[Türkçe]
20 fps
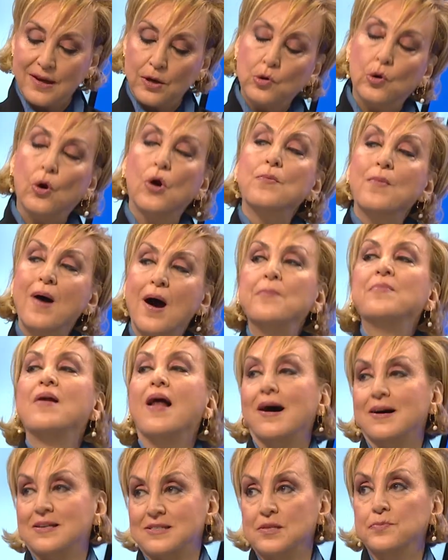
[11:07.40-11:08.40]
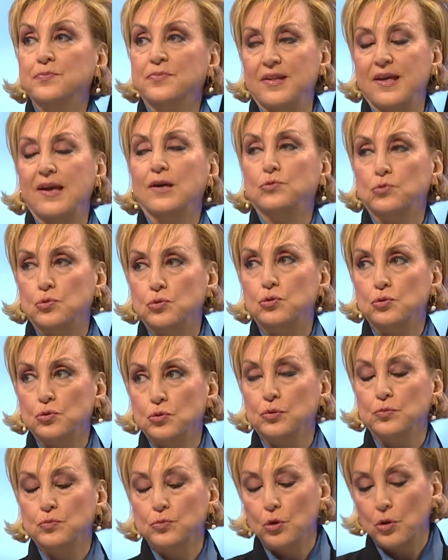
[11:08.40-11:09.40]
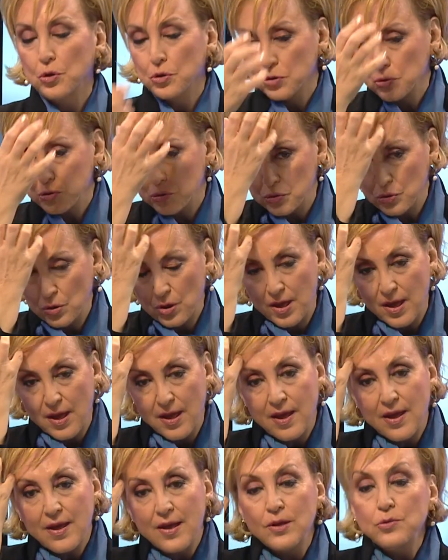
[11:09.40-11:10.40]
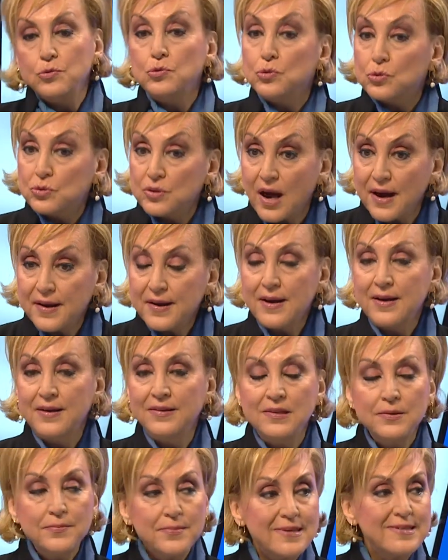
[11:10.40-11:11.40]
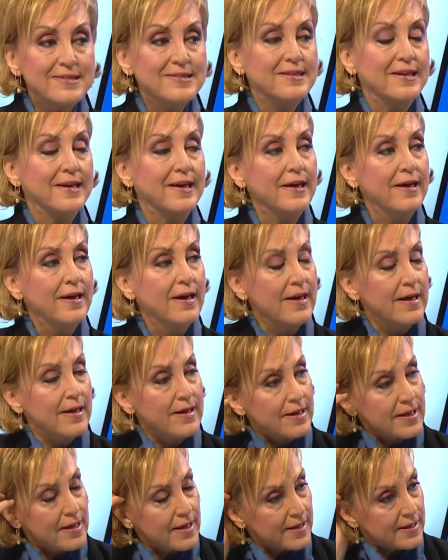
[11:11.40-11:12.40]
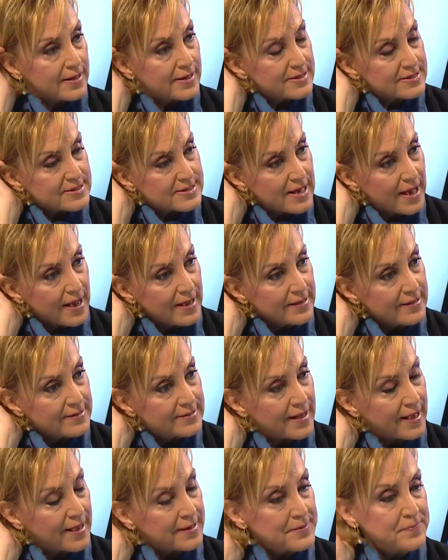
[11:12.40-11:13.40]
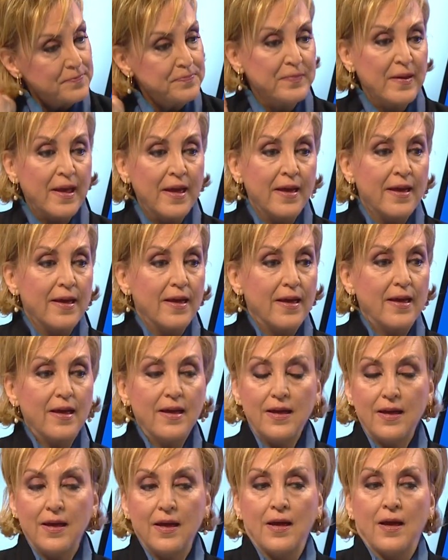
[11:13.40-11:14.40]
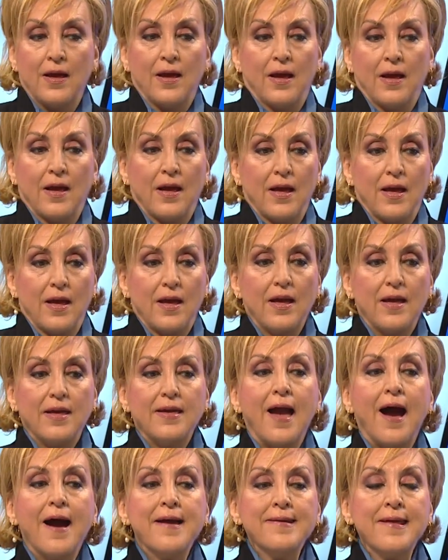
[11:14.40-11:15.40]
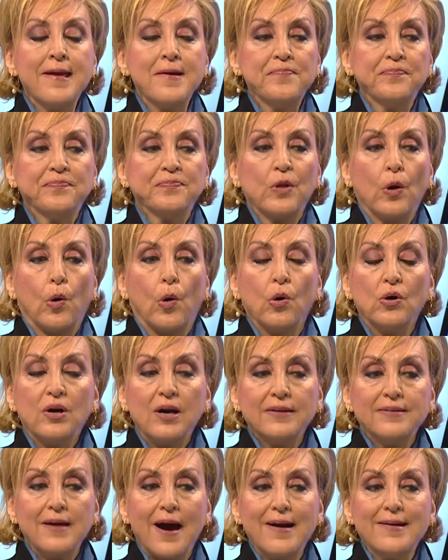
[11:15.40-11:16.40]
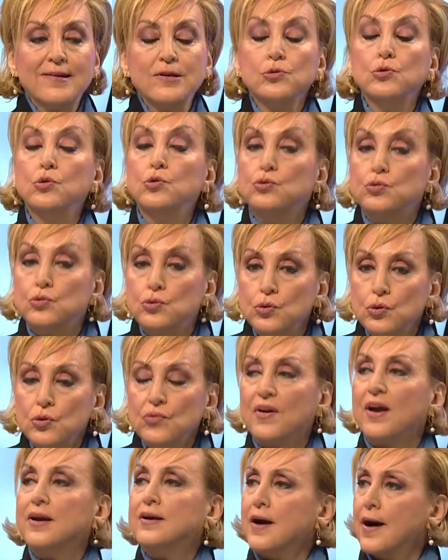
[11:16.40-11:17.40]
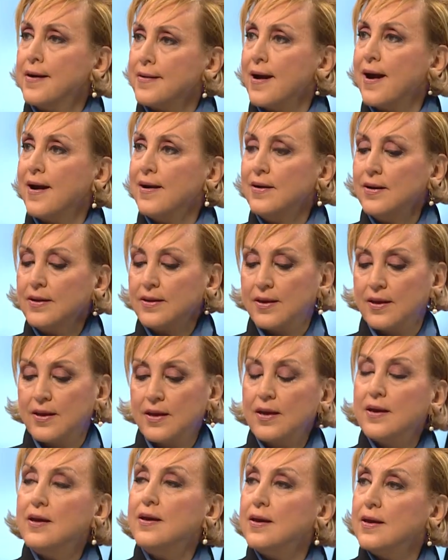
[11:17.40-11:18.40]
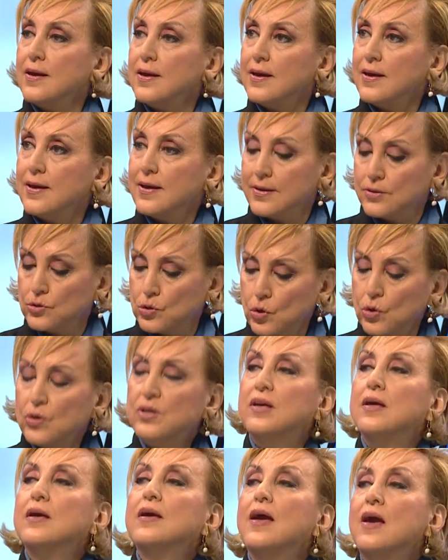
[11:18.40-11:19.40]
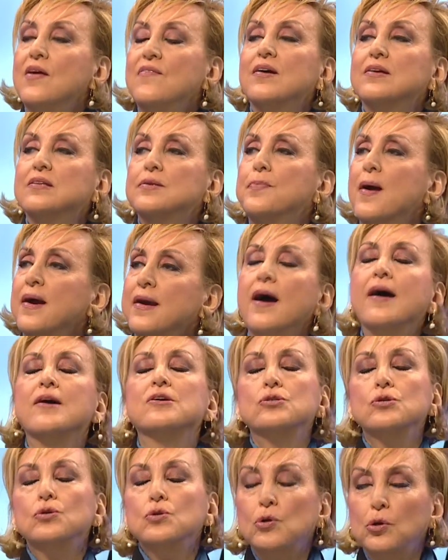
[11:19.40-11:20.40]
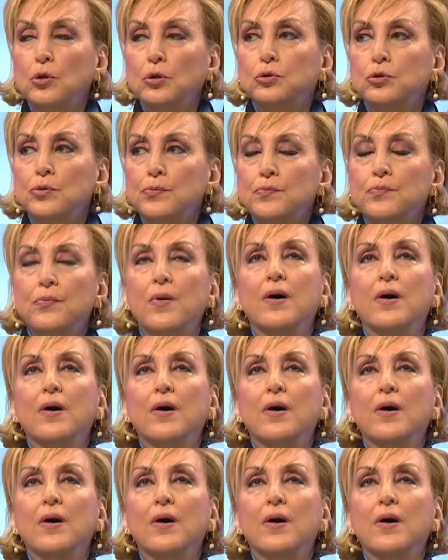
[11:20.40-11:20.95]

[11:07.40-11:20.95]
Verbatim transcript: de koymam lazım diye düşündüm doğrusu. Dürdane Hanım ise e, sahiden e, yani o kadar güçlü ve kararlı ki e, diyor ki evet ben aşık oldum